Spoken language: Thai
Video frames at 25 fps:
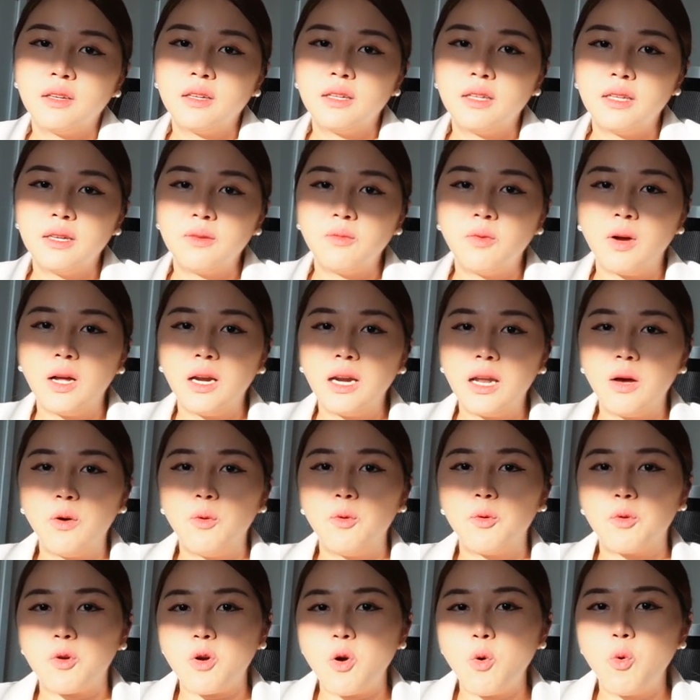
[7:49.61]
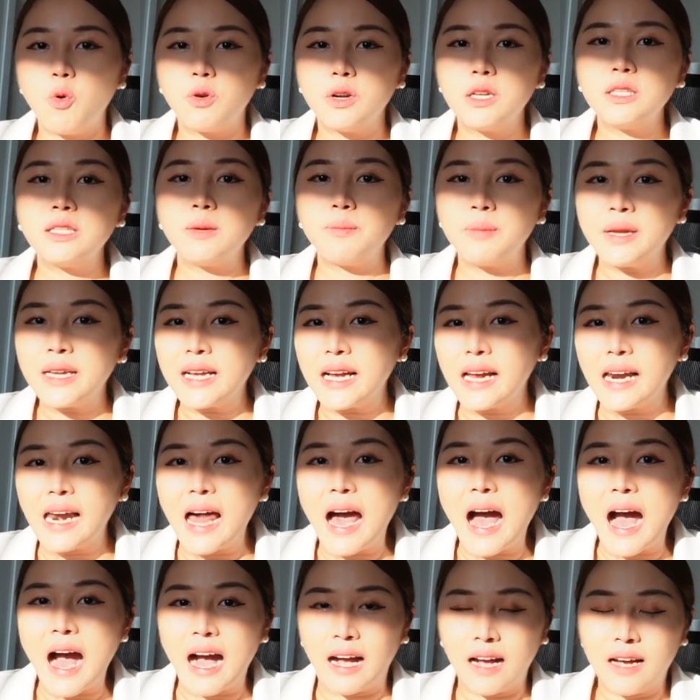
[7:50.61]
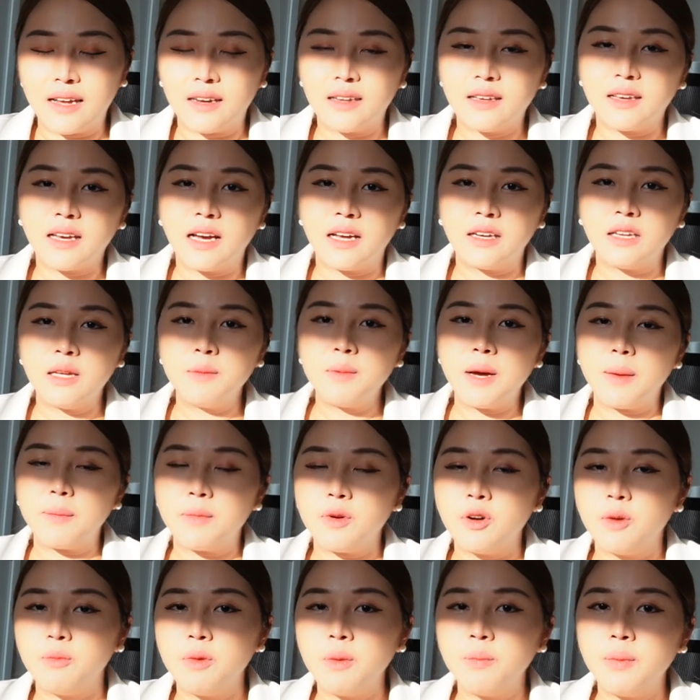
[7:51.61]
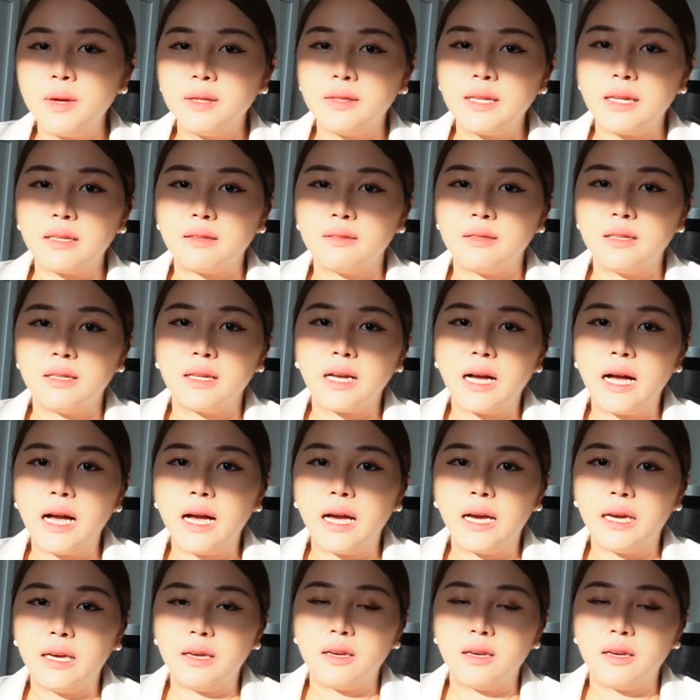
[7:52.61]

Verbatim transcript: คิดว่าเราก็ควรที่จะเป็นกลางอะในการที่แบบเออไม่ไปตัดสินใคร